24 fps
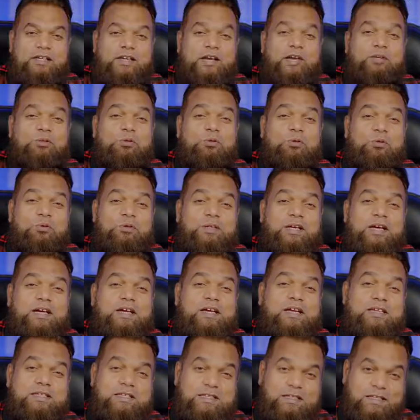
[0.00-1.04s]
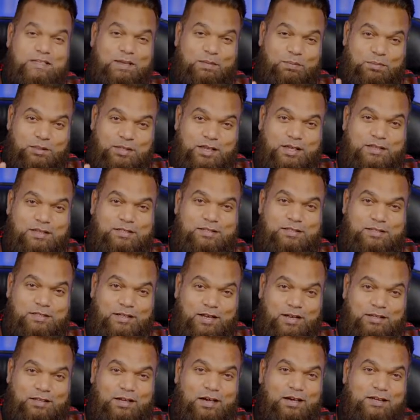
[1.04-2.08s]
ये दुनिया की सबसे
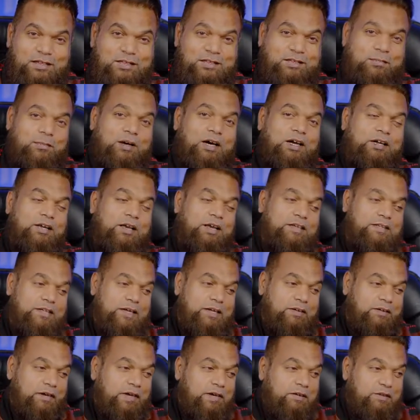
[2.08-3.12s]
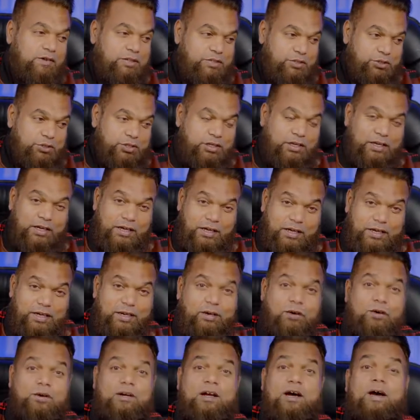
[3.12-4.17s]
ज़्यादा इस्तेमाल की जाने वाली ट्रांजिशन है
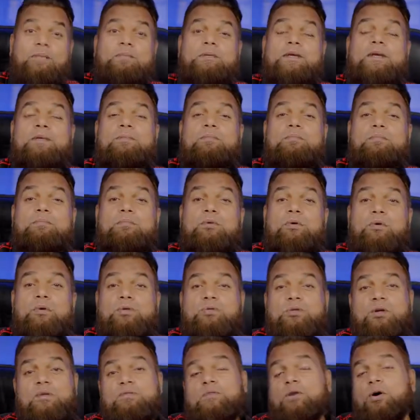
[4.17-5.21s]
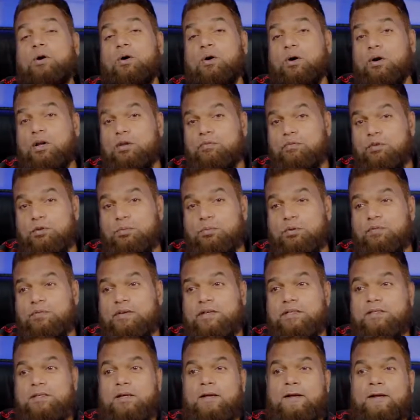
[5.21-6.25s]
और आपकी मोस्ट ऑफ द हॉलीवुड
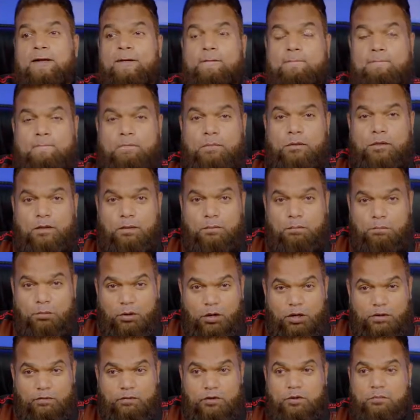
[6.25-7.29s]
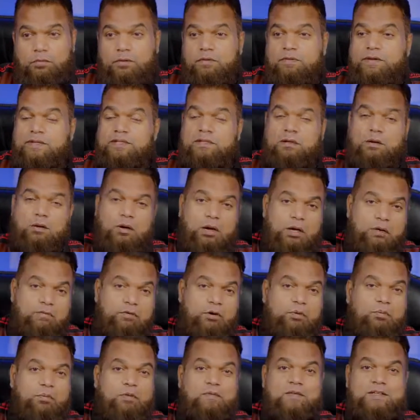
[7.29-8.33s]
मूवीज़ बॉलीवुड मूवीज़
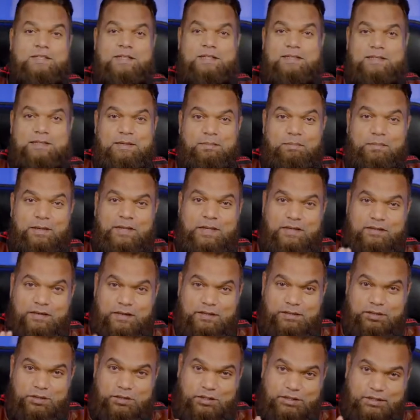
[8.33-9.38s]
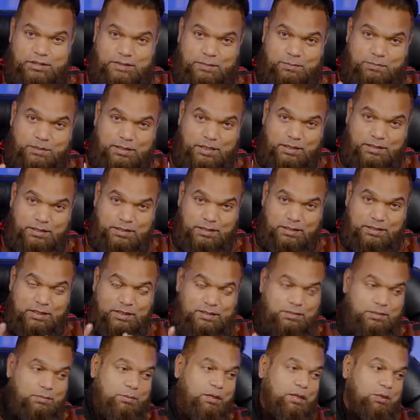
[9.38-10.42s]
लॉलीवुड मूवीज़ इन सब में ये ट्रांजिशन सबसे ज़्यादा
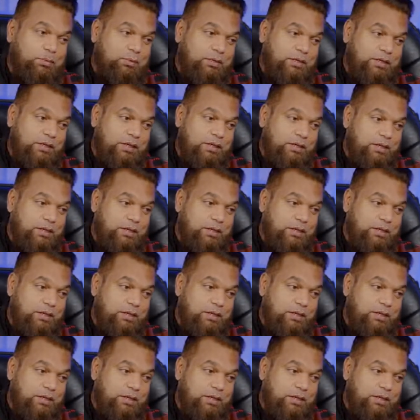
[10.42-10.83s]
इस्तेमाल होती है